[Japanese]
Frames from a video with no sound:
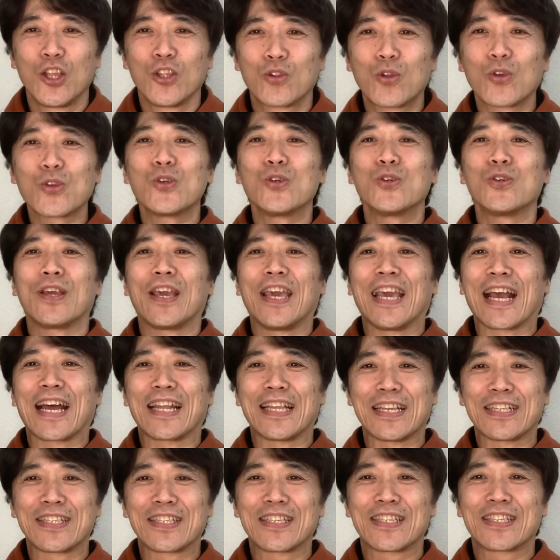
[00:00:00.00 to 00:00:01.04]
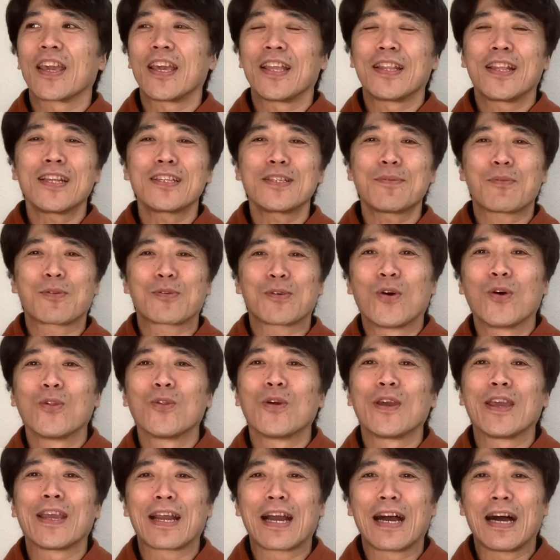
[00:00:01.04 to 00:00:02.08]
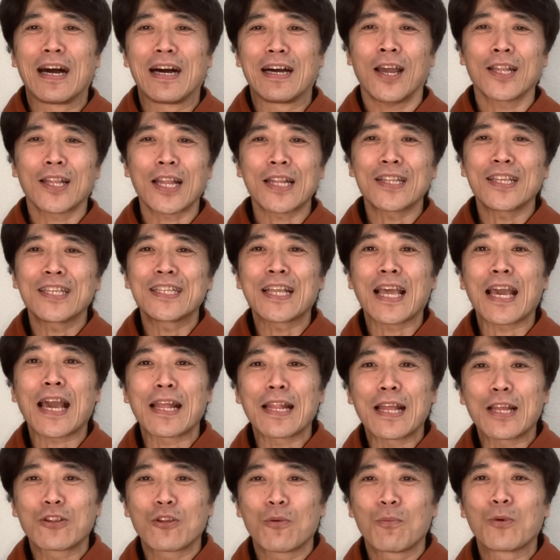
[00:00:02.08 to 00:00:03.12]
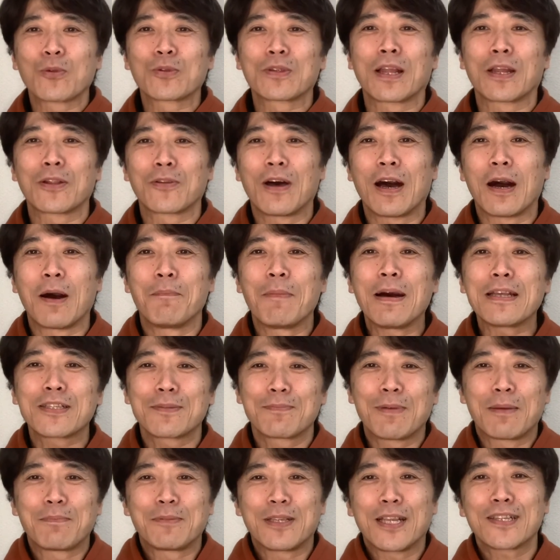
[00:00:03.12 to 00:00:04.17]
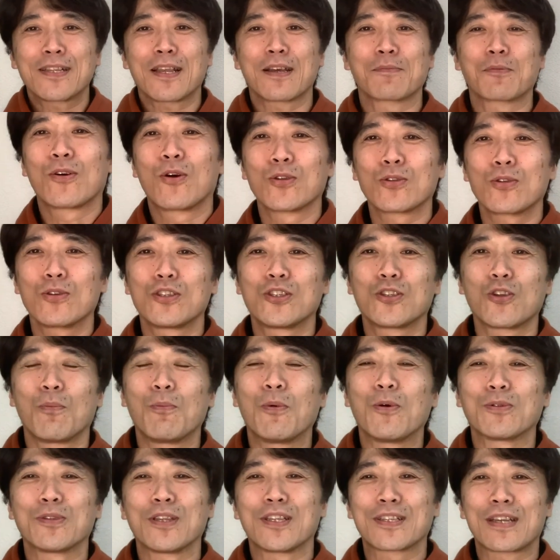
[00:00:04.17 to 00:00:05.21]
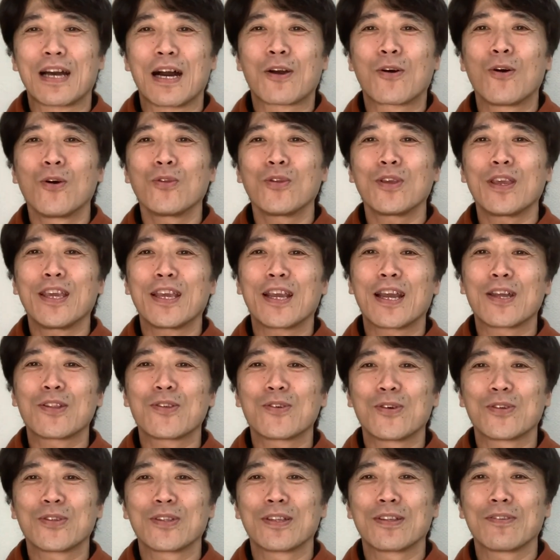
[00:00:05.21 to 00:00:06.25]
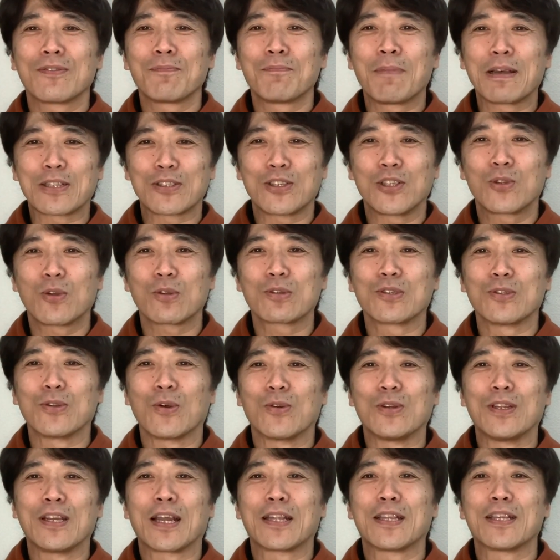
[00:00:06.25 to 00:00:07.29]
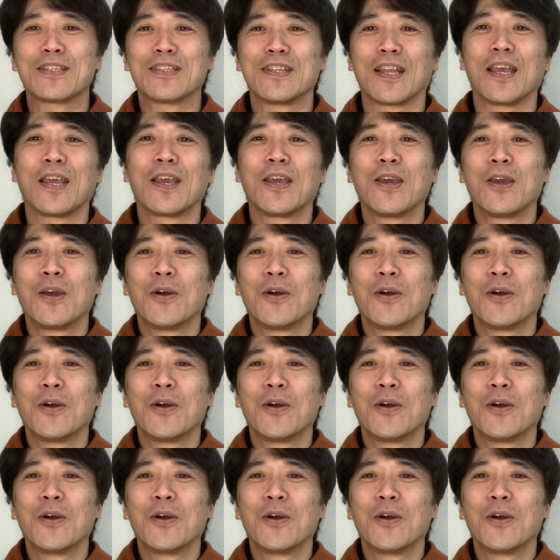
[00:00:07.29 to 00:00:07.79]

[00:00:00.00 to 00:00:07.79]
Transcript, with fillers: という映画です、えなぜ僕この映画語っていきたいかなと思ったのはまずまあ皆さんご存知と思うんですがこの映画のまず一つの売りがですね